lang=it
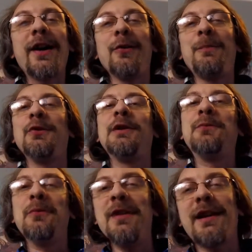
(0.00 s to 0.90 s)
l'opinione
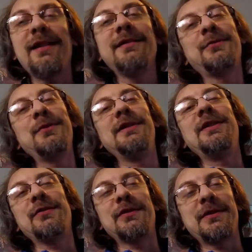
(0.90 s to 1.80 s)
pubblica, quindi di
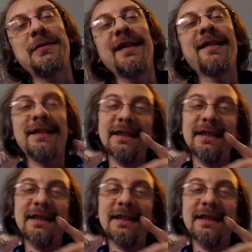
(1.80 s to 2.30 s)
conseguenza